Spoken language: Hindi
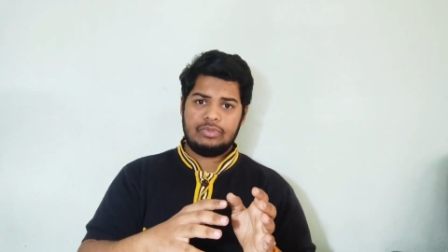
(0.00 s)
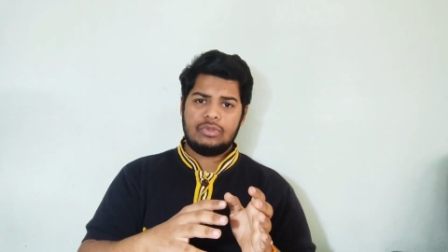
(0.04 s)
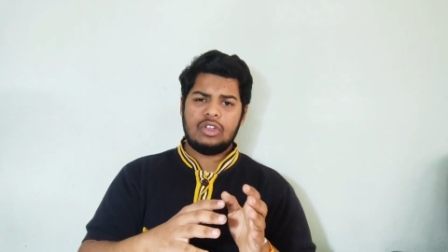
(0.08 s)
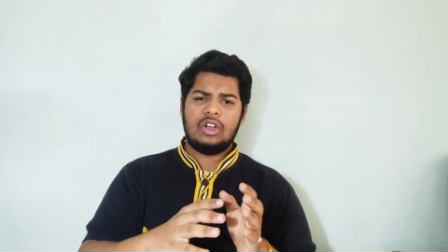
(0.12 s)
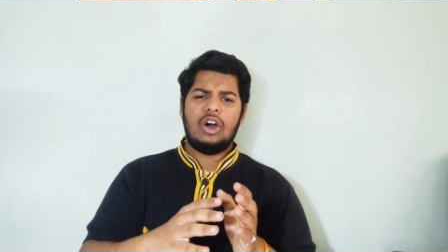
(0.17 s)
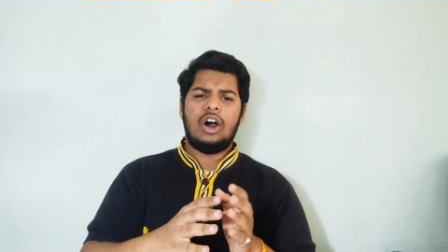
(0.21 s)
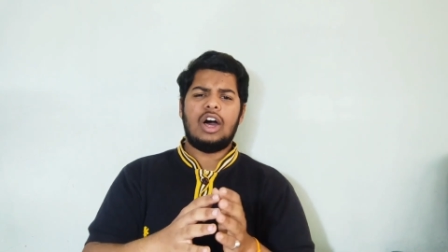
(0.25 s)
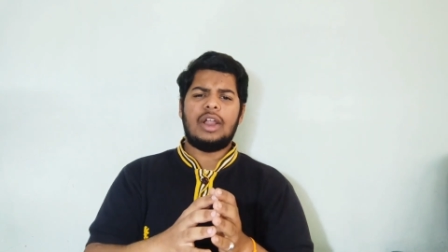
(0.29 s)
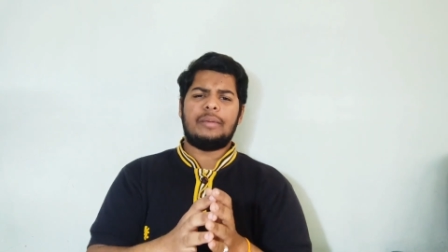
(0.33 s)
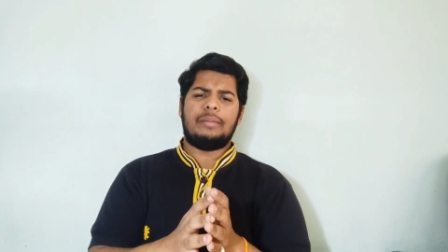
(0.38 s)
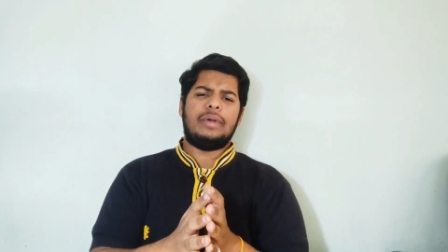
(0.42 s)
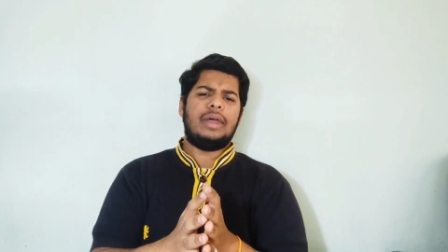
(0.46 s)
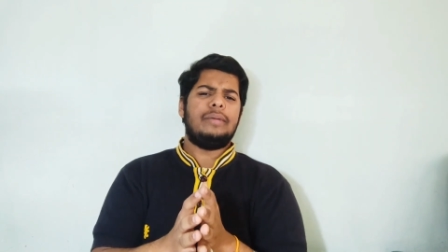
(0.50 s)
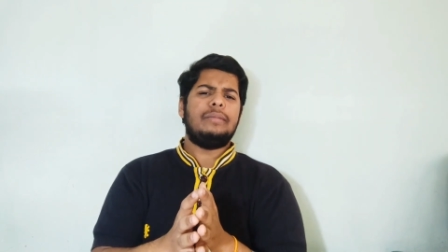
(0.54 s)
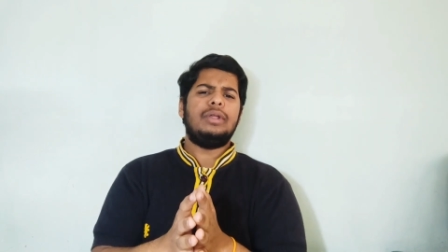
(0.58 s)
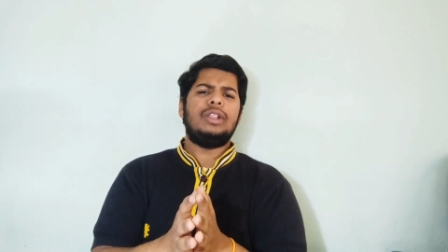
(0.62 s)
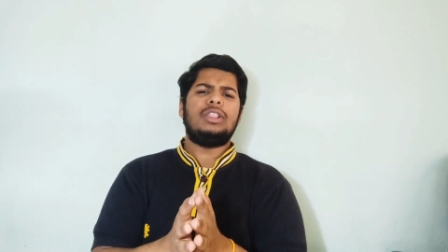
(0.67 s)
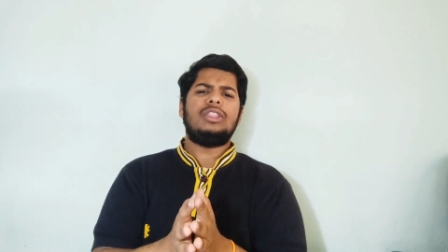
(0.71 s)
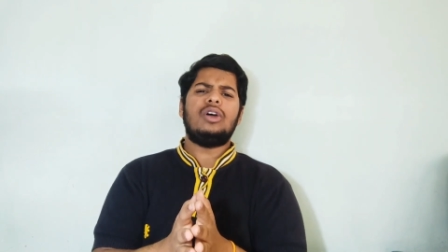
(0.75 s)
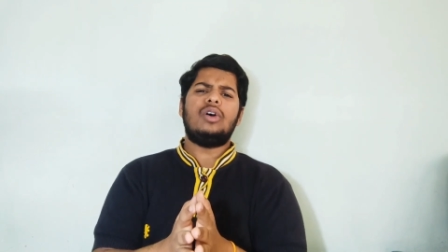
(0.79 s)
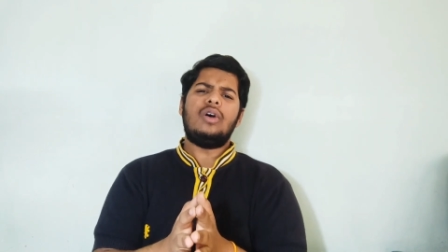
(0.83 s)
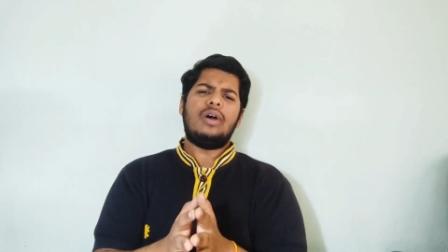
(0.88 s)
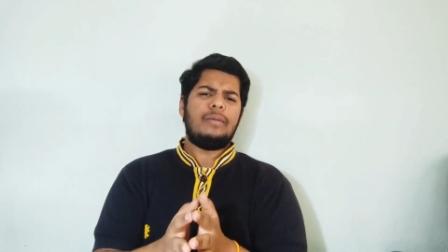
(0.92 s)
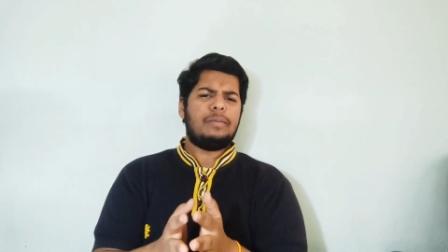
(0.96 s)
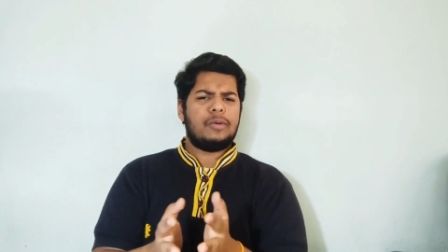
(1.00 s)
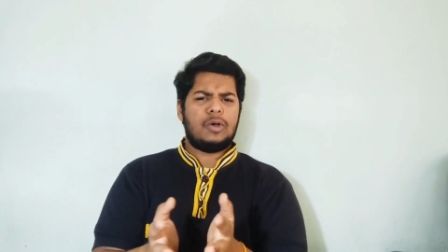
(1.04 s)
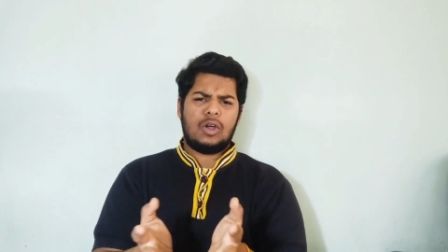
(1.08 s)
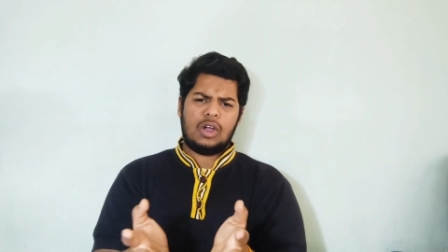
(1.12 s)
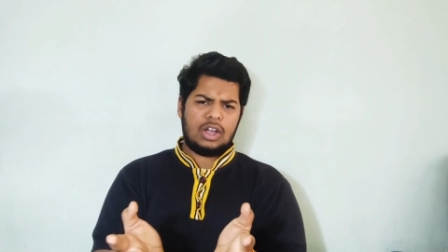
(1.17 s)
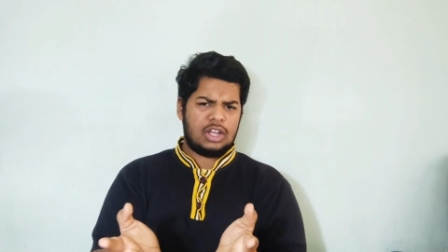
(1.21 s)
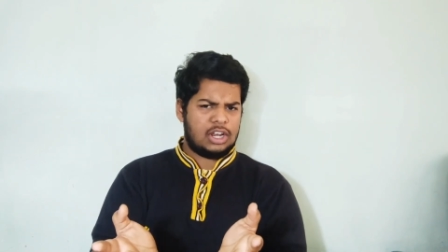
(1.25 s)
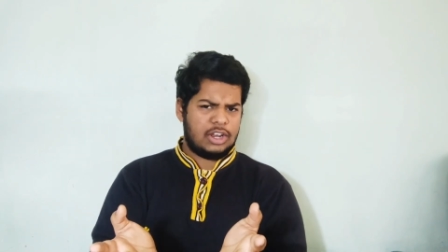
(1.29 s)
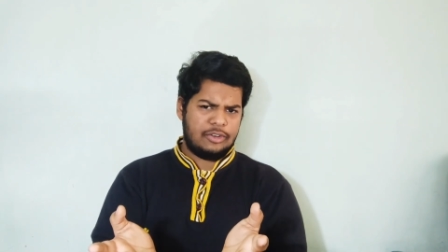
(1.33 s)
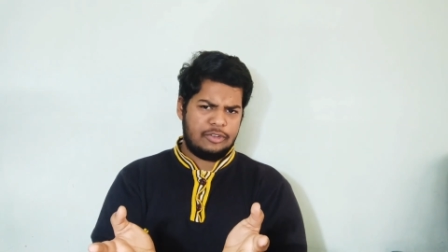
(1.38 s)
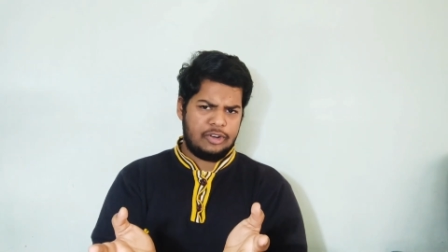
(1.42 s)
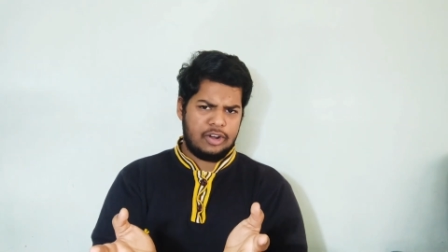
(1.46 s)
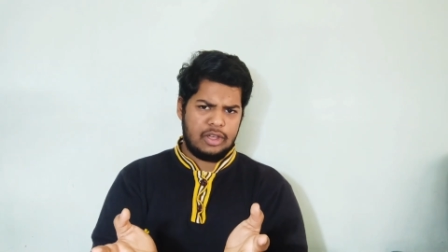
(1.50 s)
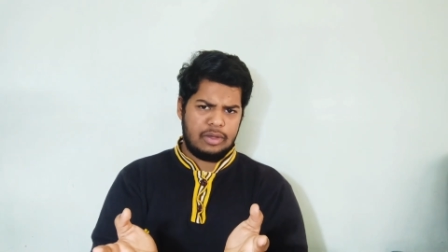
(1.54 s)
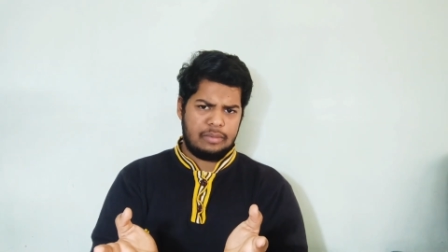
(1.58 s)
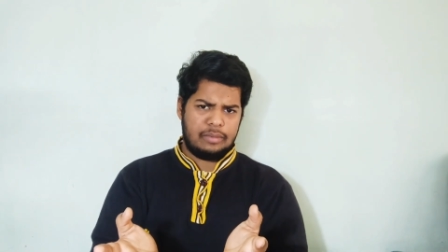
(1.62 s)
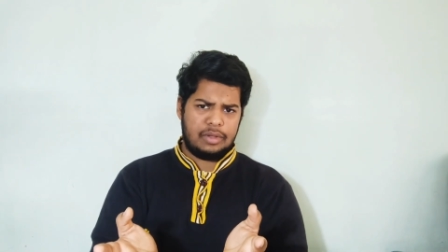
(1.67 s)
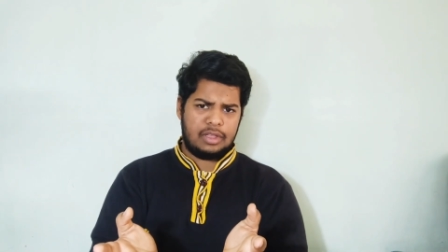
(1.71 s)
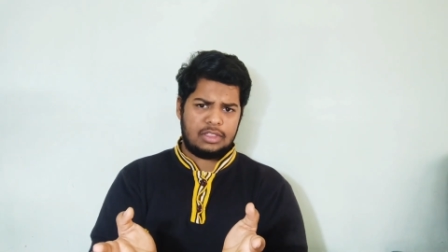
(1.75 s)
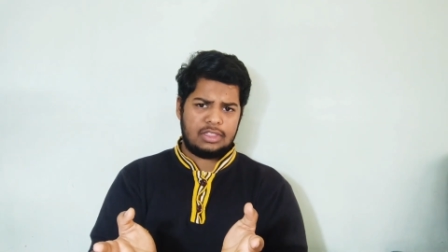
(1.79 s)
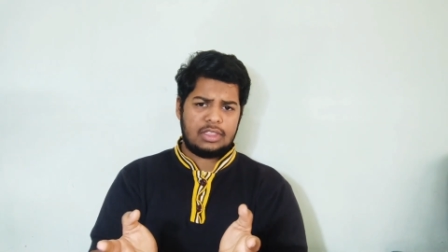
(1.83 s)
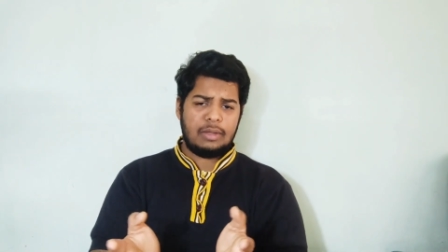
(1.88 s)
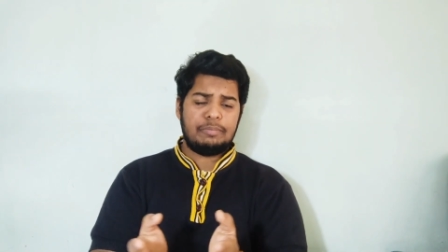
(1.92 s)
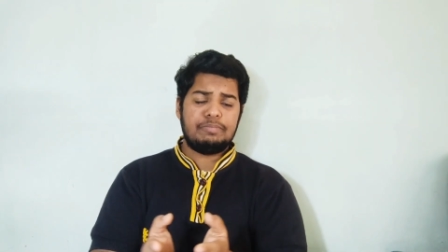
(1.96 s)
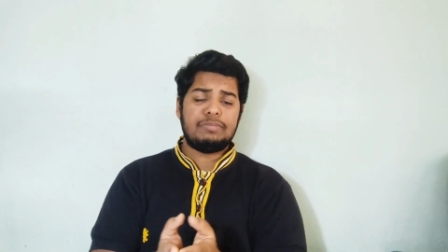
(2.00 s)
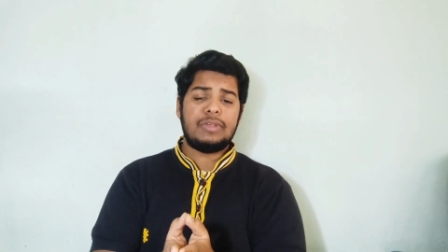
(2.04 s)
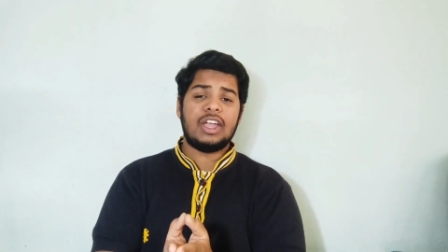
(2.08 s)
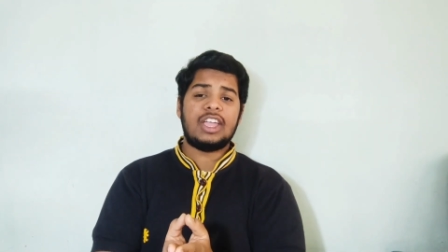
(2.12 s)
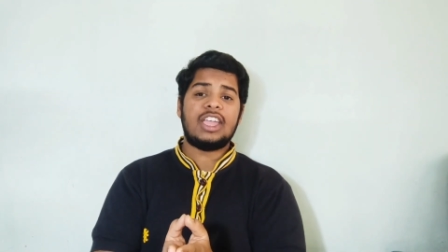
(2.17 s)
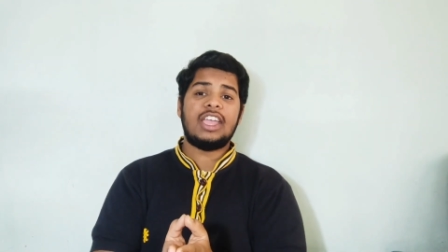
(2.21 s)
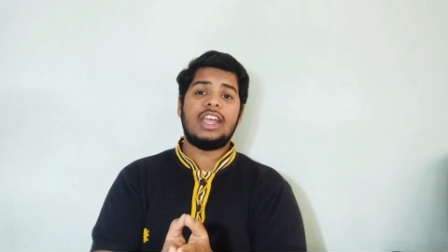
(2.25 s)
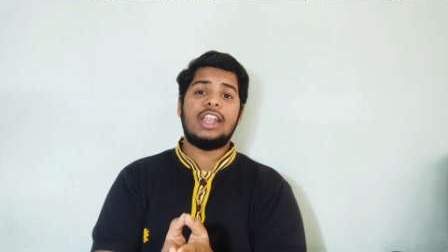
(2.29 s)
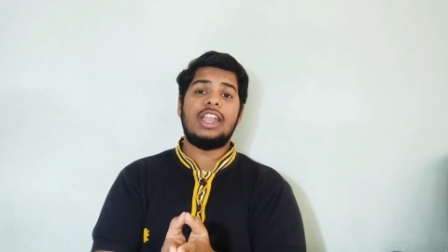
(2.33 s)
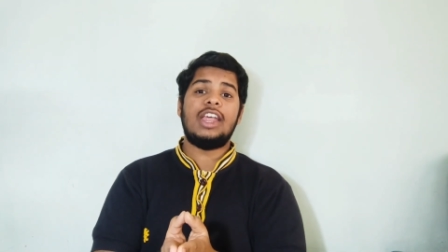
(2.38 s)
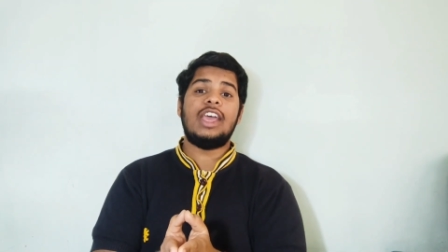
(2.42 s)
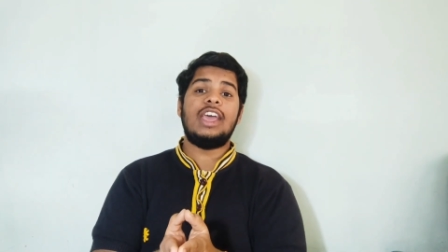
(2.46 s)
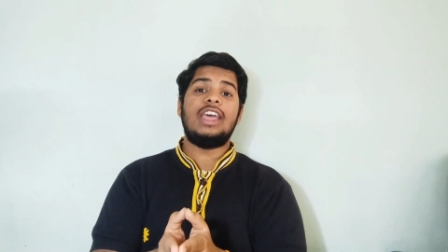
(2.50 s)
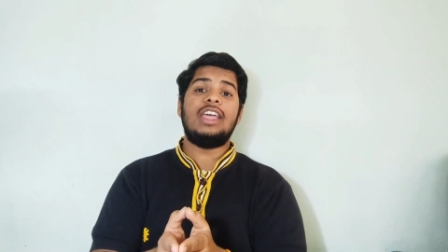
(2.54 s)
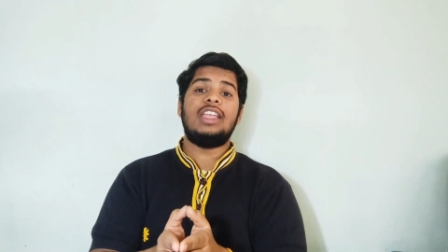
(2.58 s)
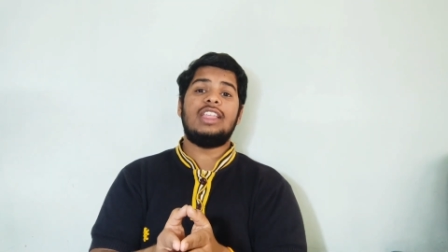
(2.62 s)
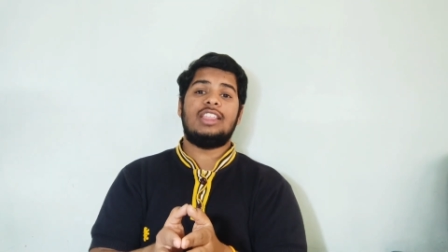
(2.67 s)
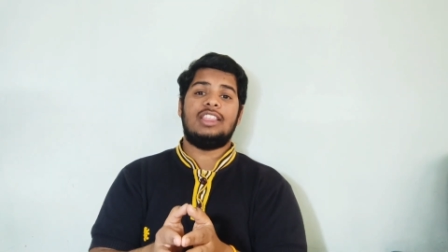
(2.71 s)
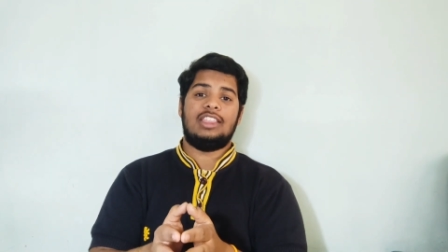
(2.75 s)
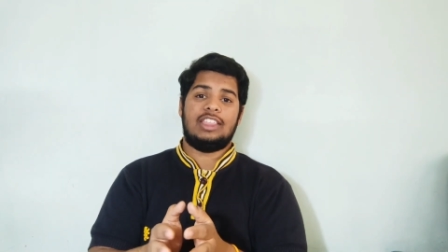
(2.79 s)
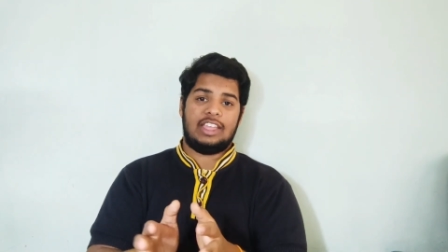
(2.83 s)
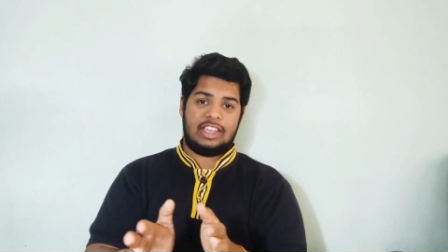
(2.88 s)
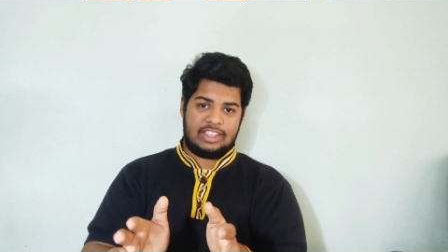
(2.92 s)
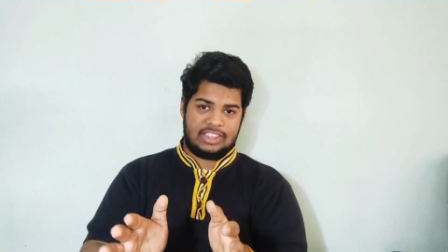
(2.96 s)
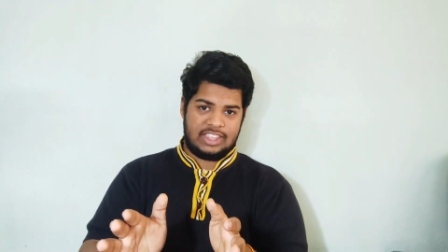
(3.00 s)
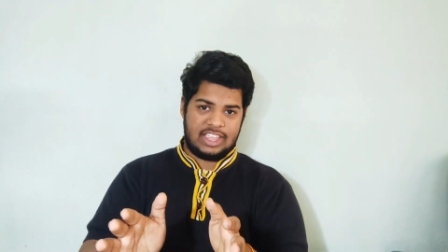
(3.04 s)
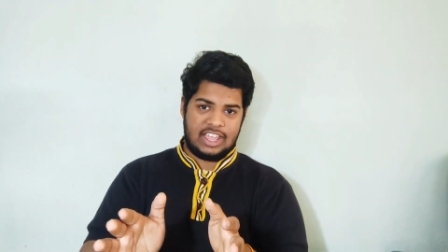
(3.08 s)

और मैं मिलता हूँ आपको अगली वीडियो में तब तक के लिए देखते